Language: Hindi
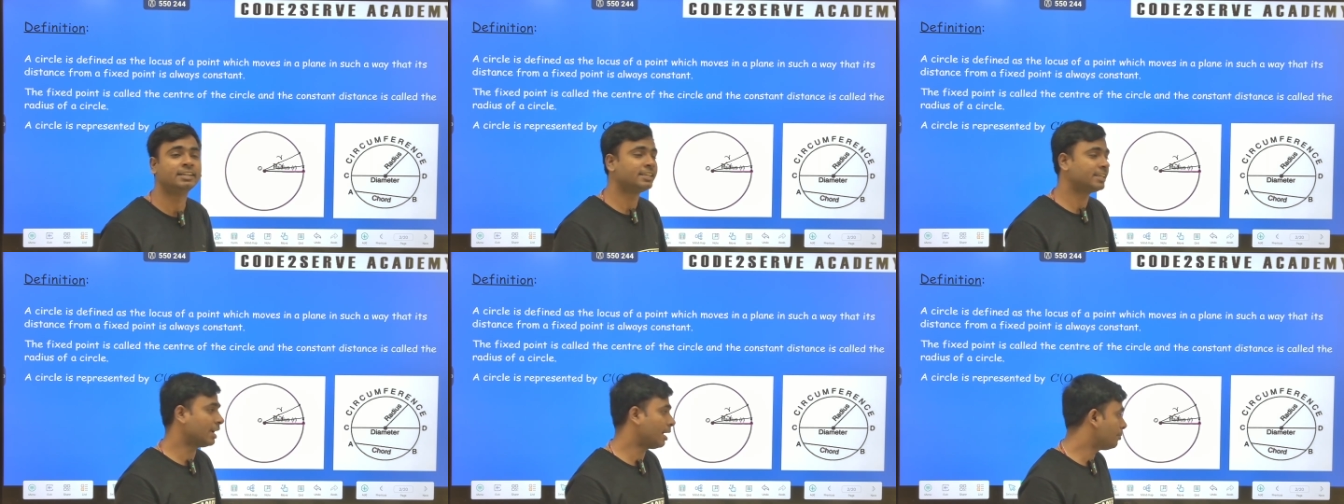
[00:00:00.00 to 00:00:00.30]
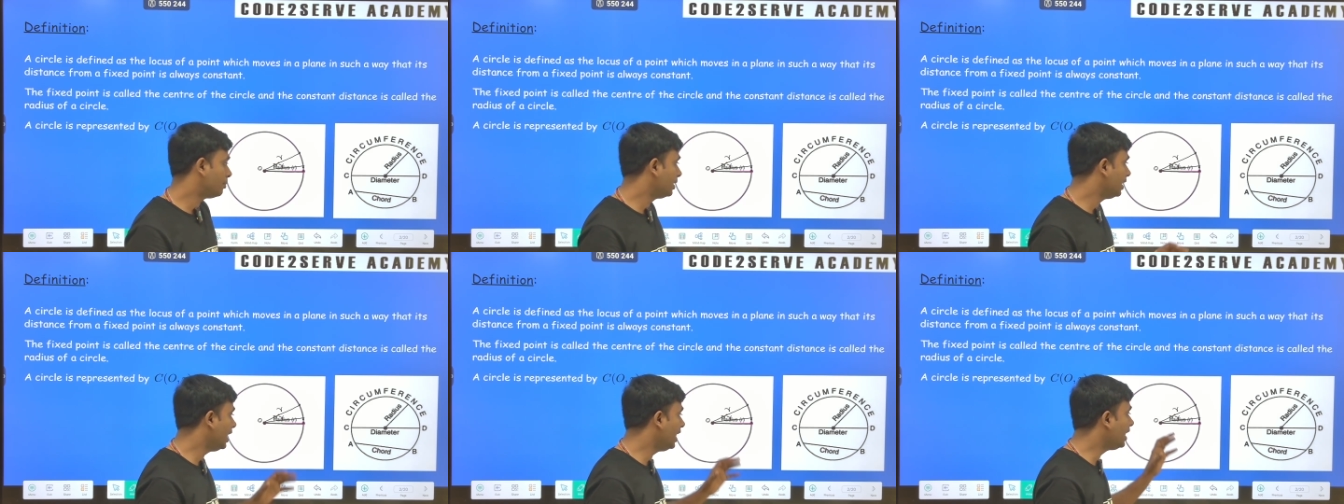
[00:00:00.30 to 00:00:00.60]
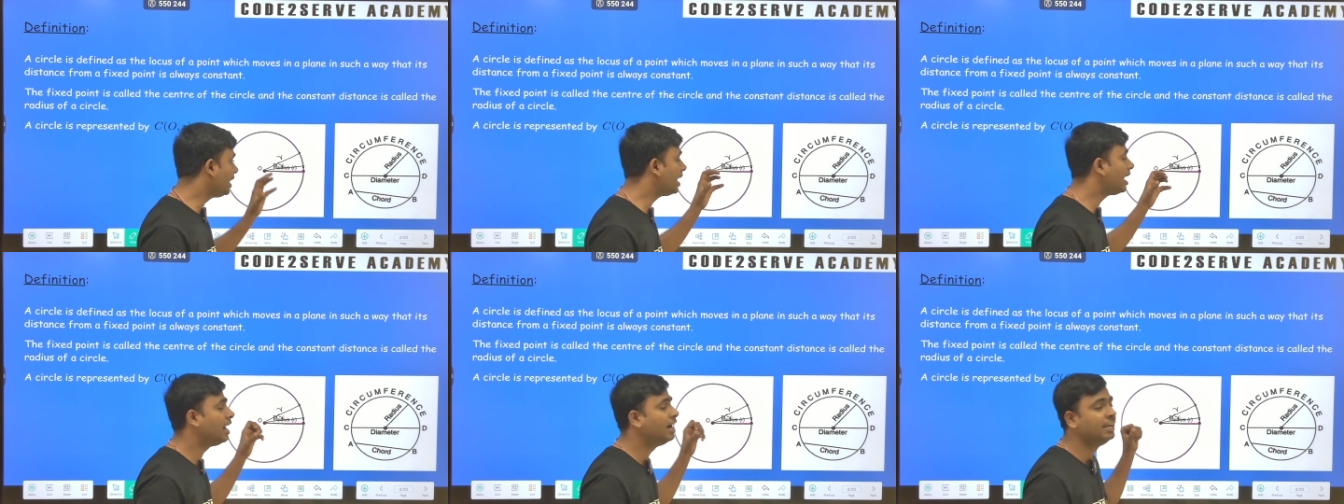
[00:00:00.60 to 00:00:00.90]
क्या
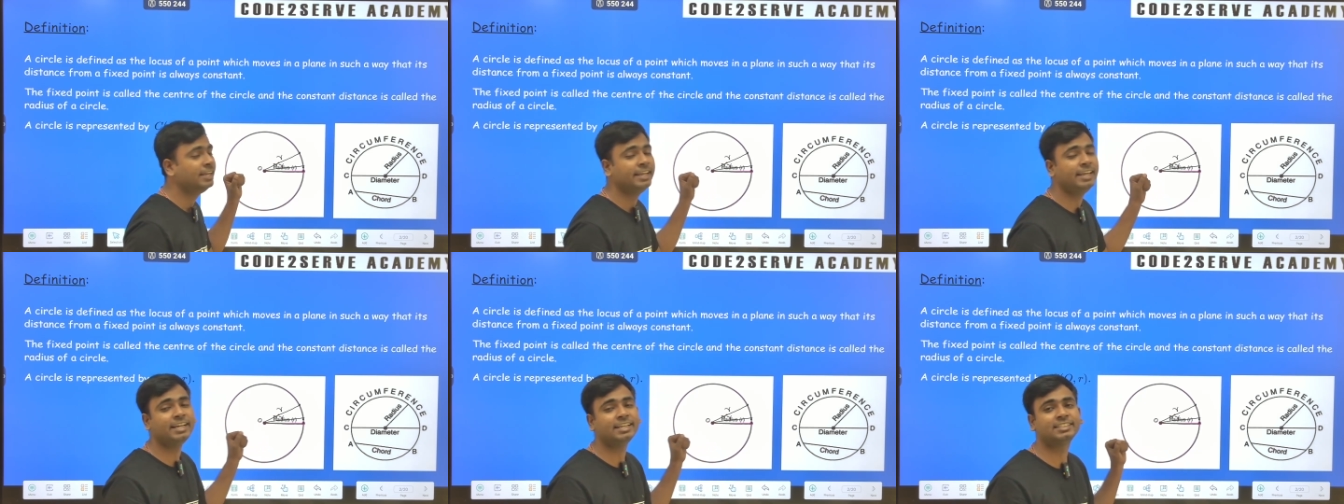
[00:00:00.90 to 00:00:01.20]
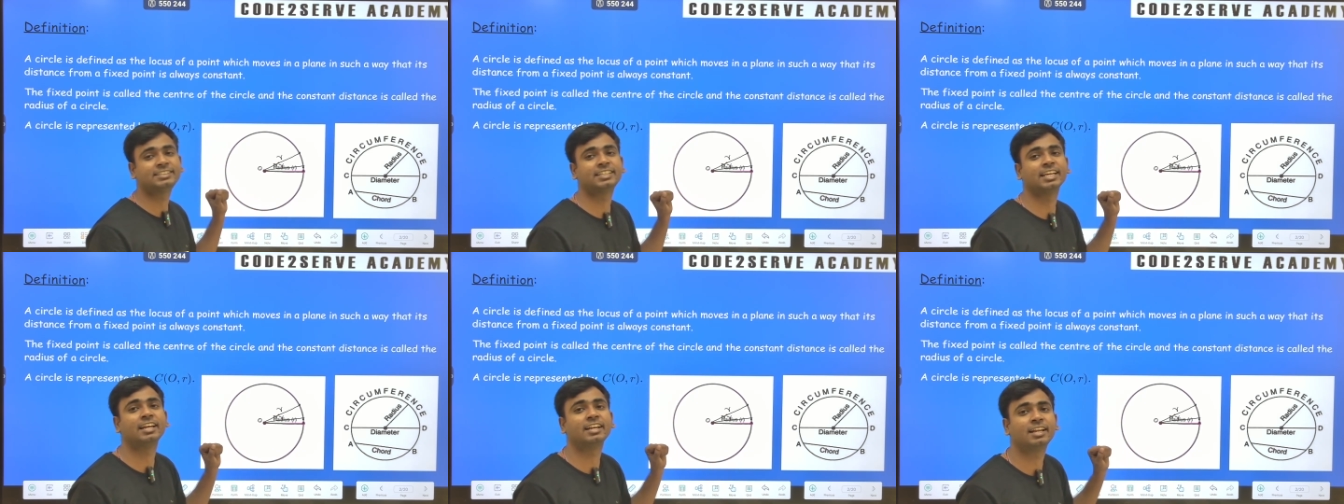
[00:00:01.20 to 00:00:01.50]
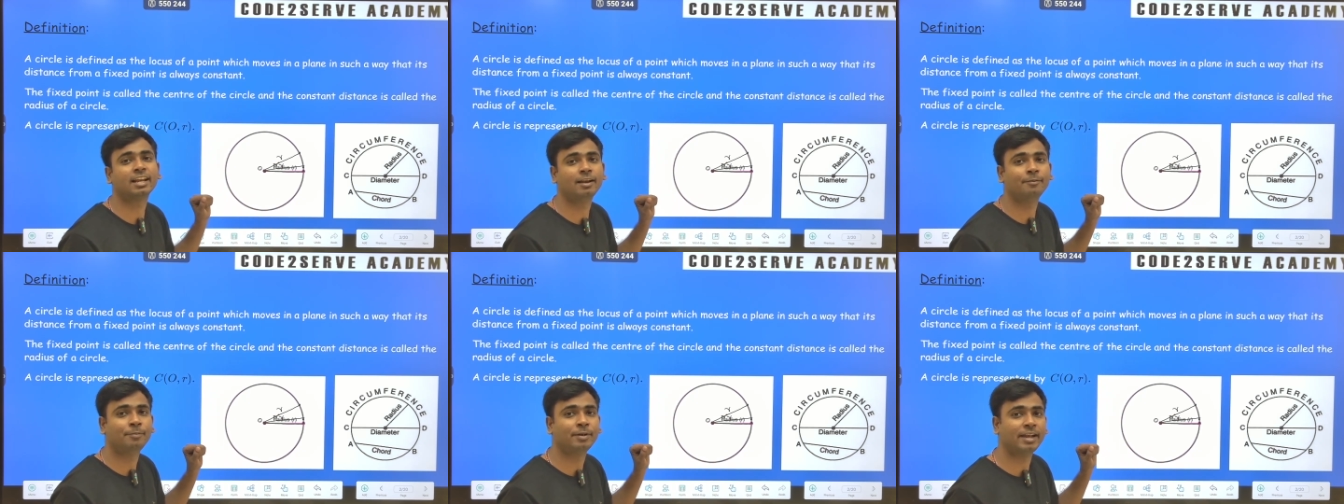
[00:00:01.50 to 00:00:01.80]
बनाएगा एक
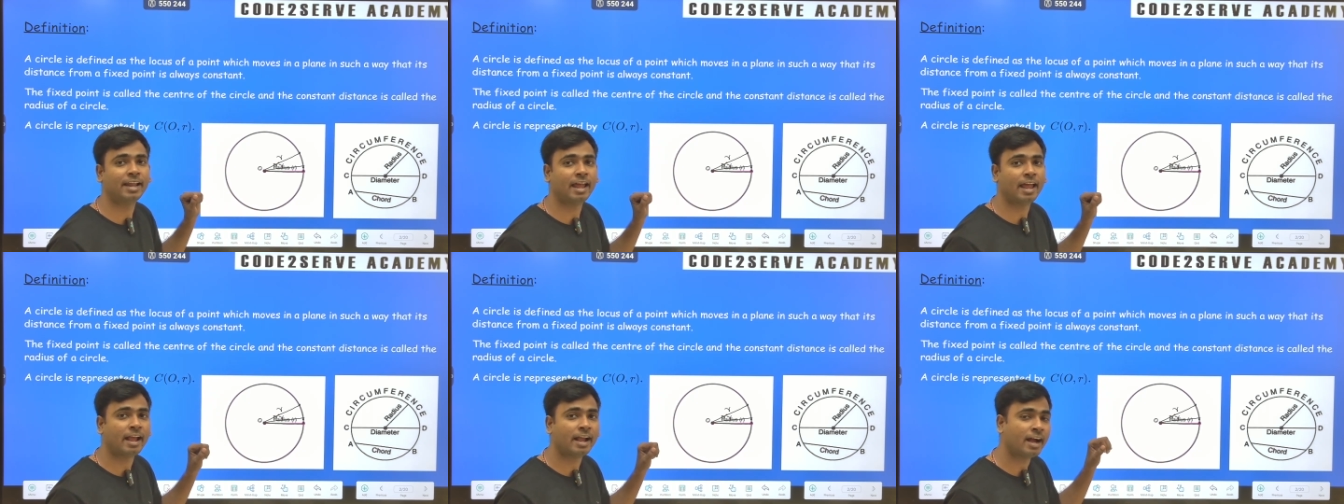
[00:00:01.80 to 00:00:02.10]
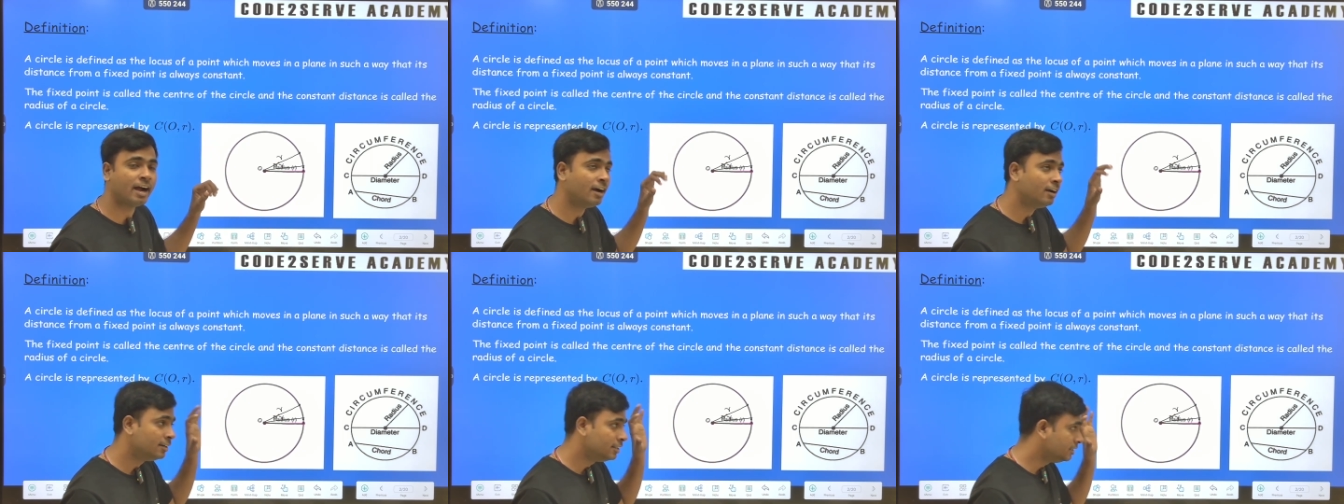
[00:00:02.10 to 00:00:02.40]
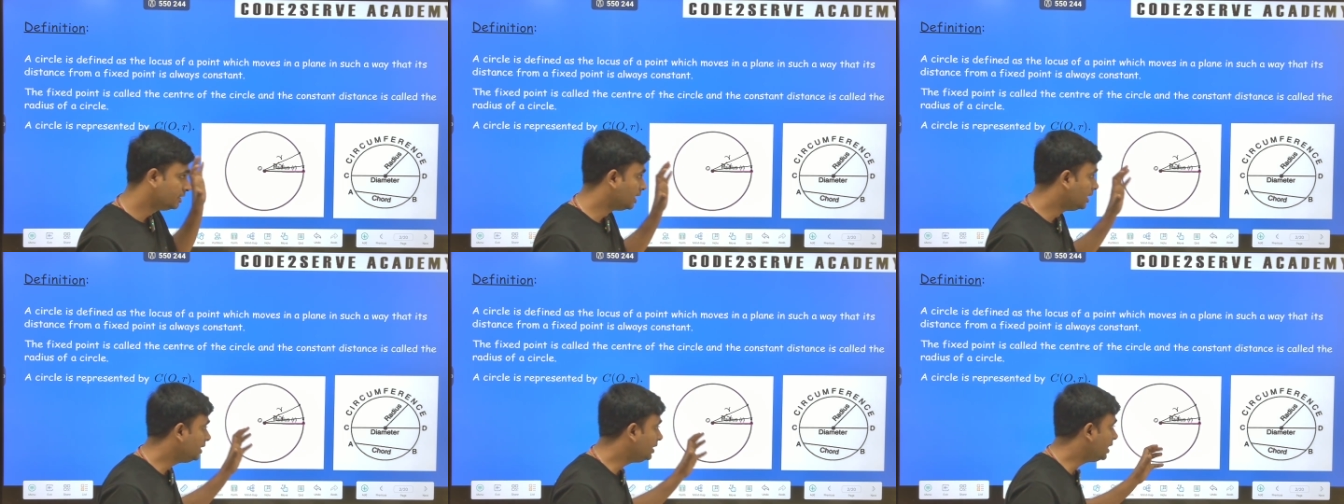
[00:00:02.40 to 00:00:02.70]
सर्कल बनाएगा
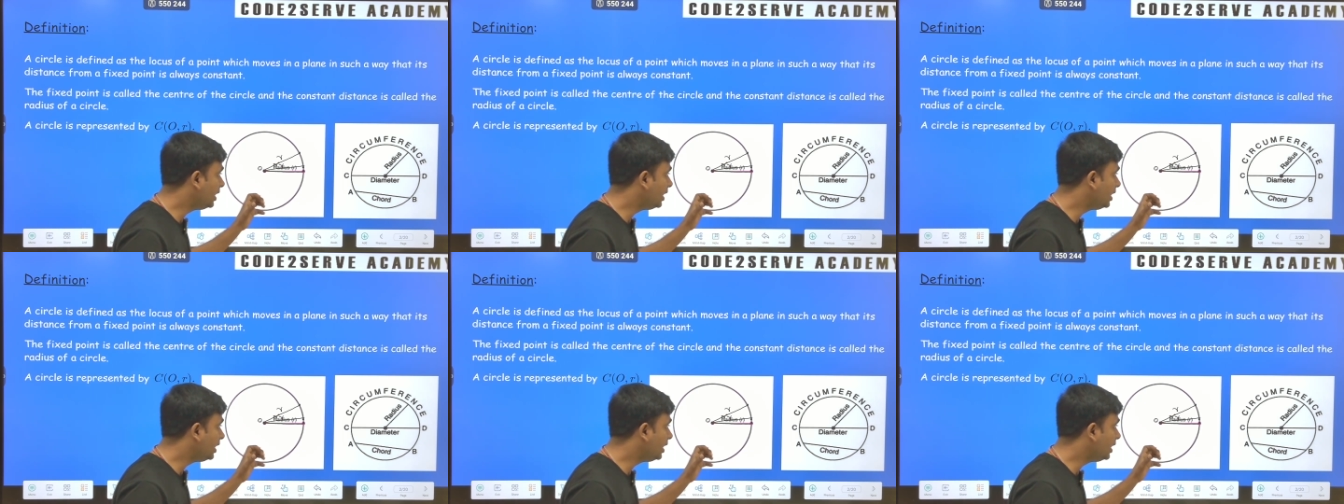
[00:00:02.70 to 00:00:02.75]
यही